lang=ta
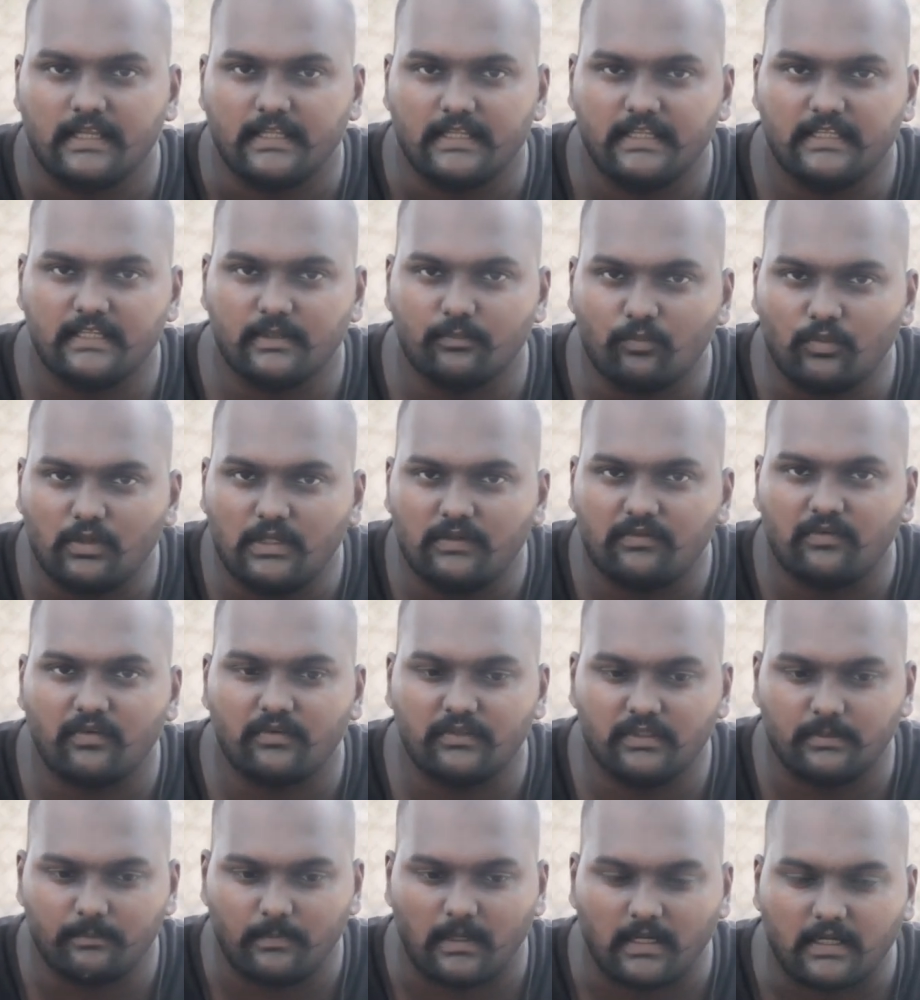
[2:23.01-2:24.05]
இங்கே முடிவை
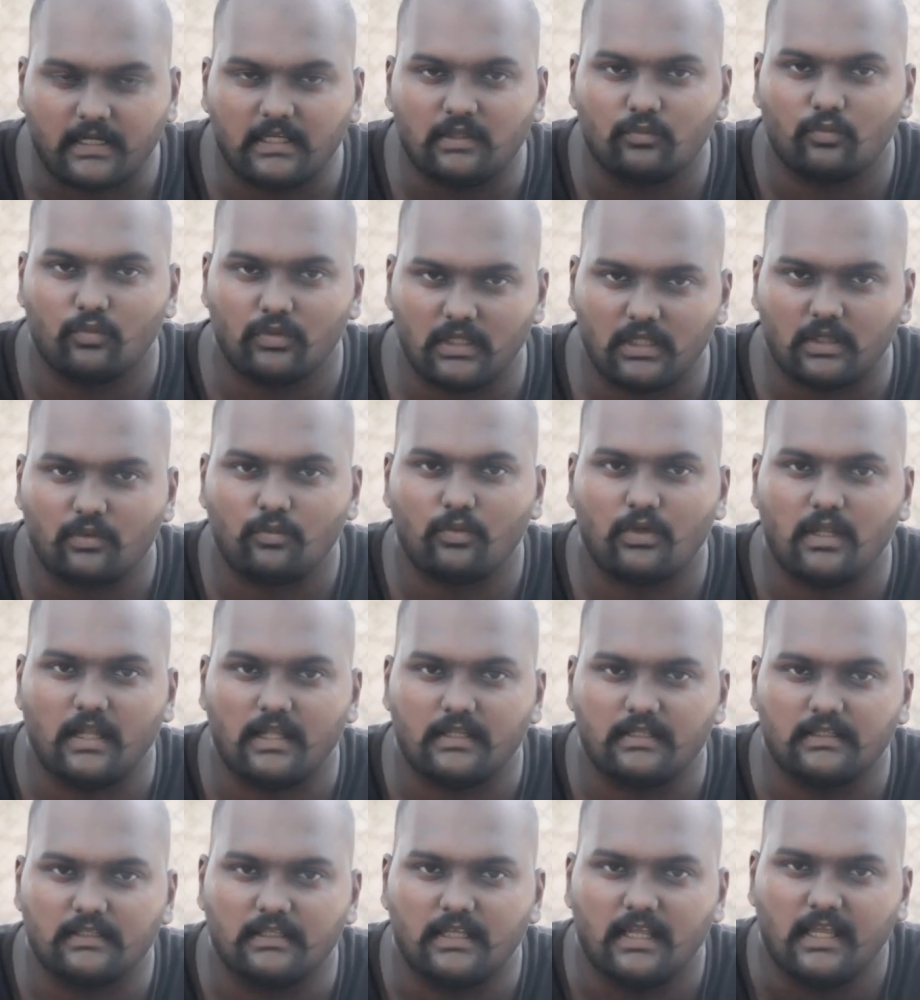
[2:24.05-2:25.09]
வந்து மக்கள்
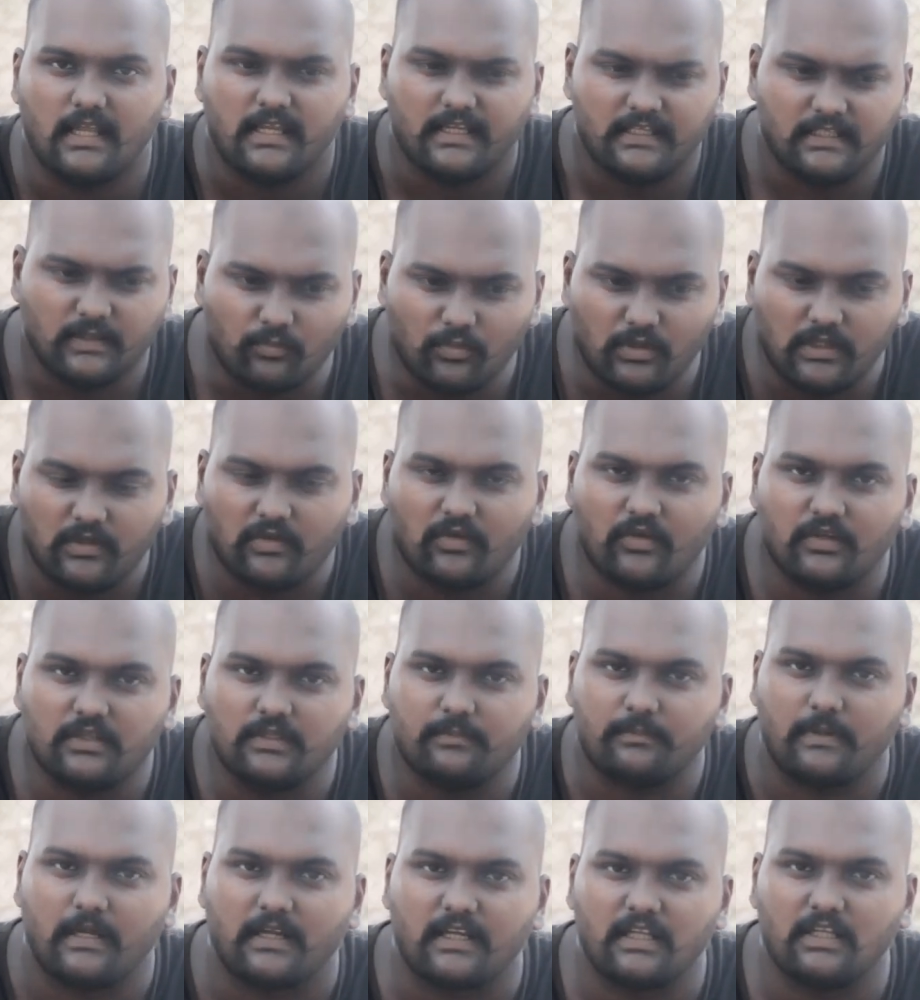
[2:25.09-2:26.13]
உணரக்கூடாது இந்த முடிவை வந்து
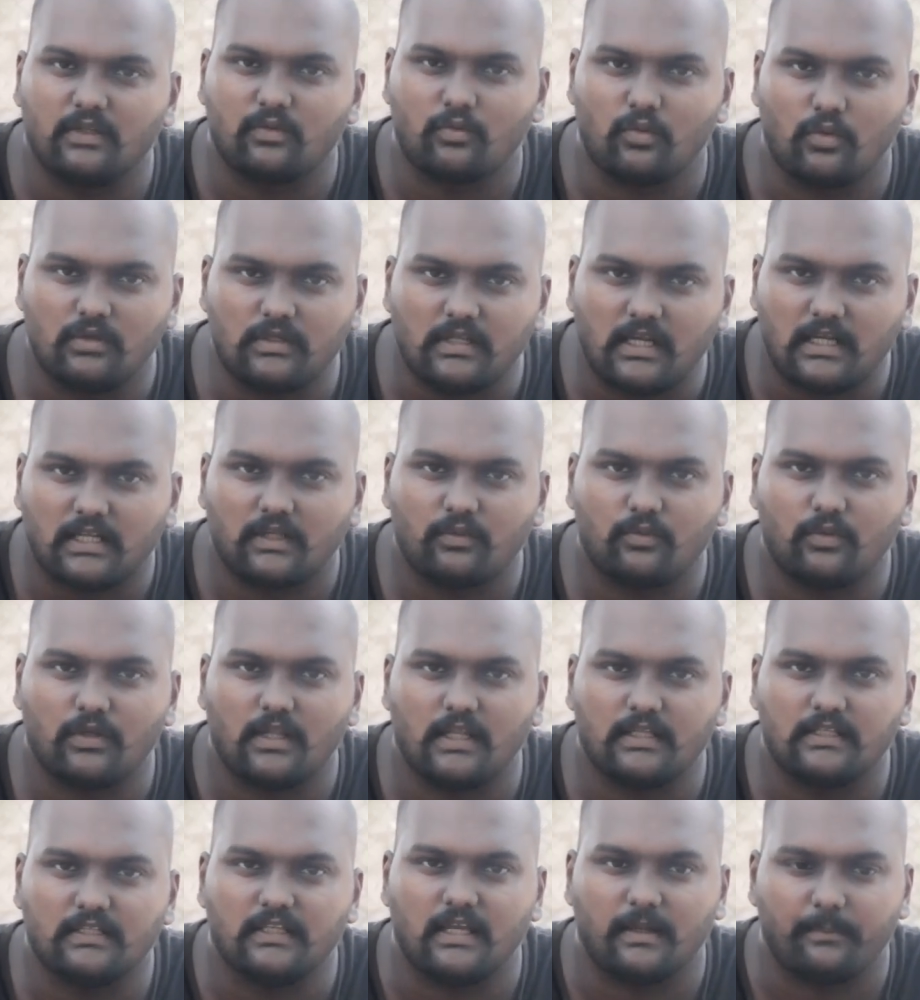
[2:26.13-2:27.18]
மக்கள்
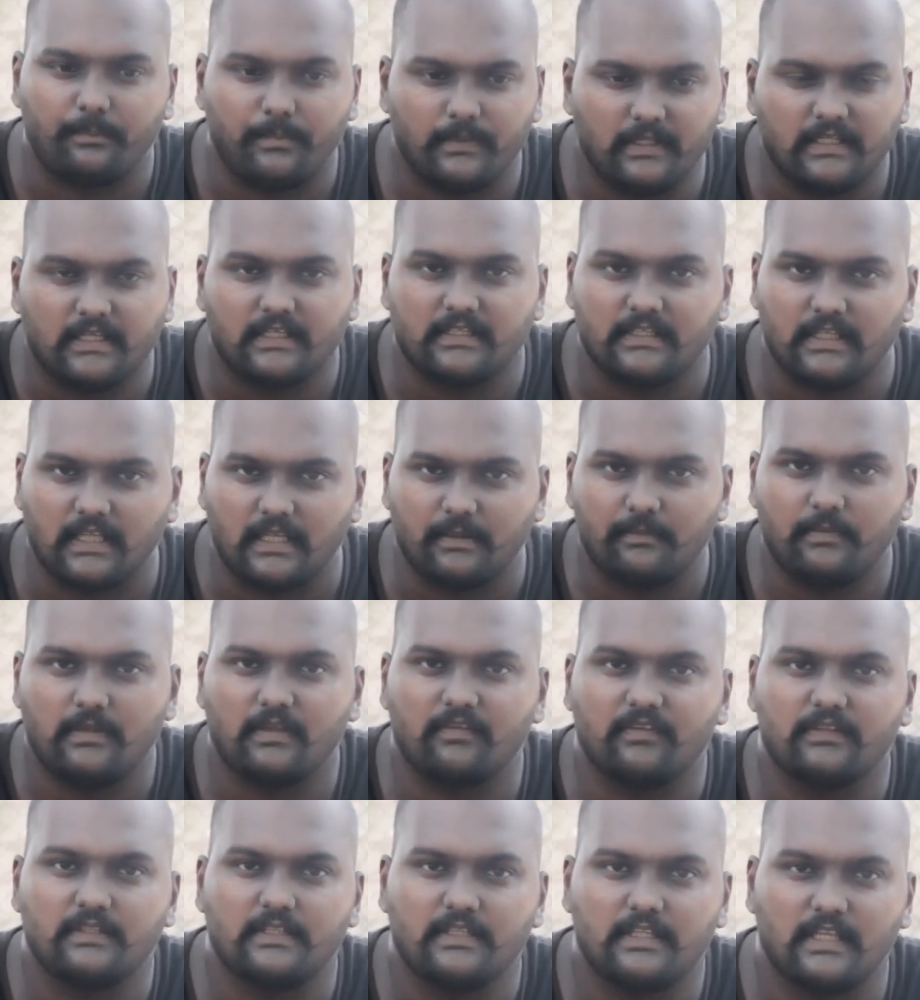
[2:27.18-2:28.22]
கொண்டாடக்கூடாது அப்படிங்கிற நிலைமையை
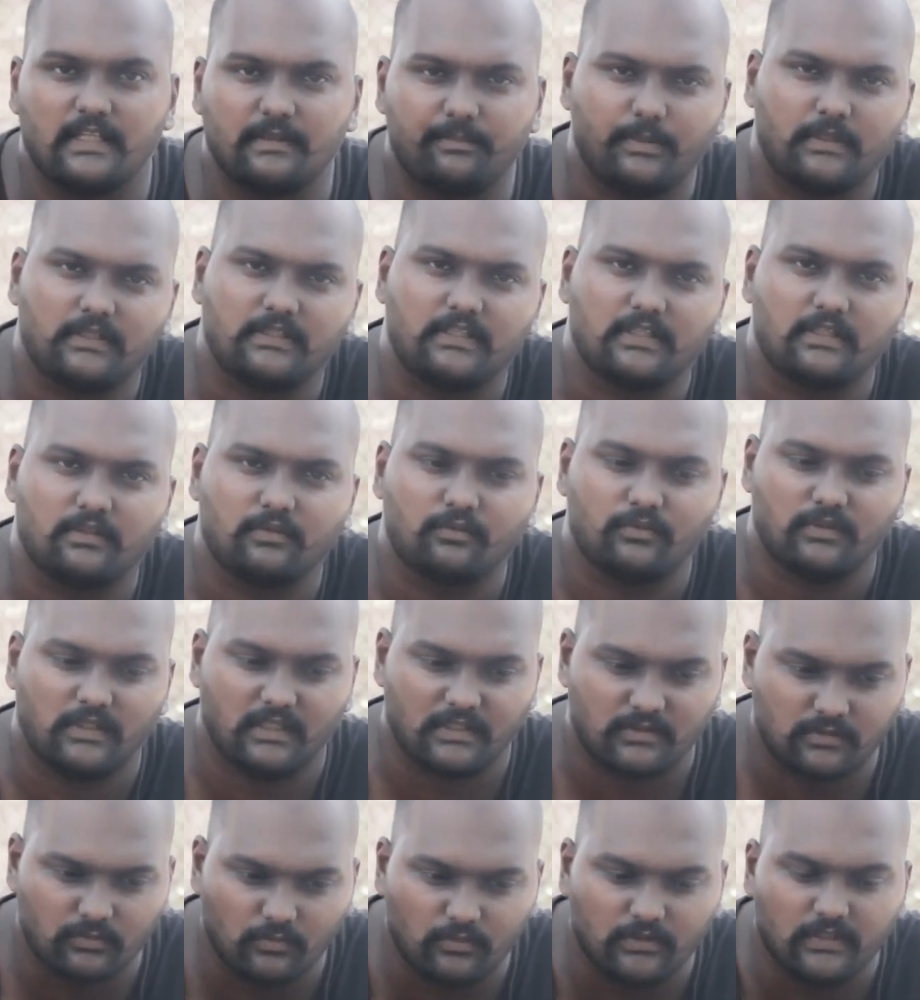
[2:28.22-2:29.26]
வந்து ஏற்படுத்துறதுக்கு
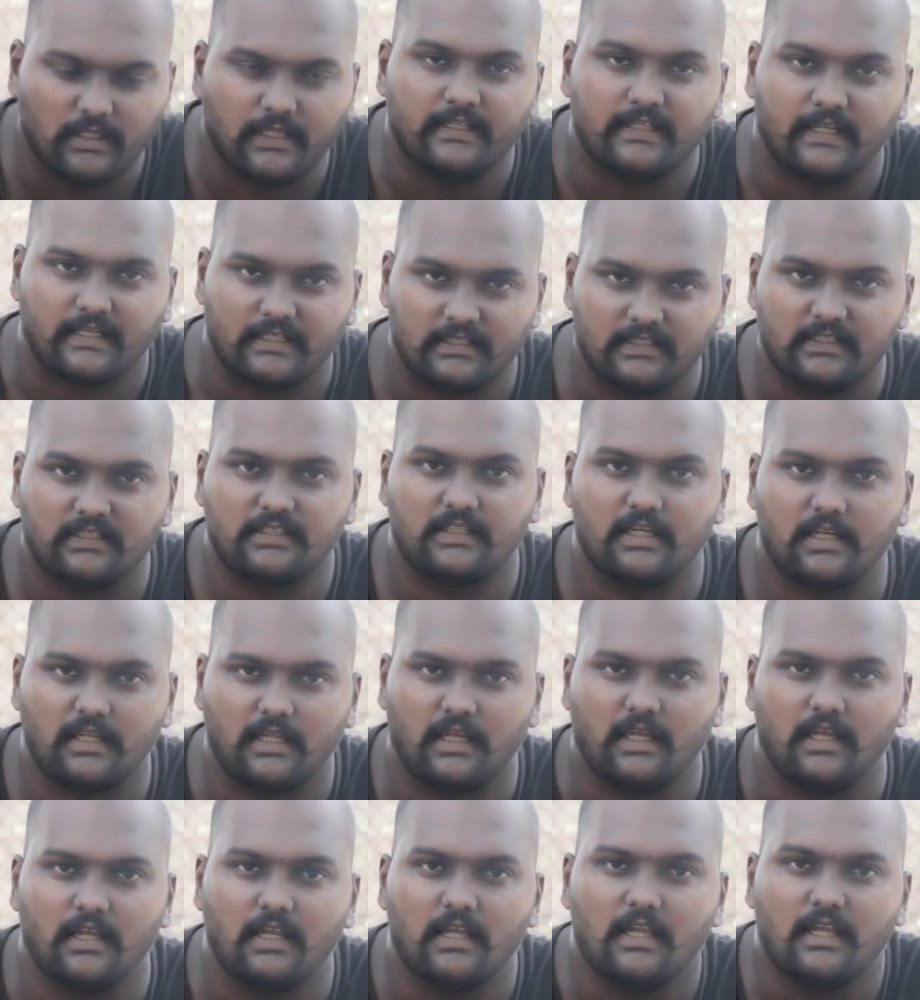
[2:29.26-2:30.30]
உண்டான சூழ்நிலை நடந்துகிட்டு இருக்கா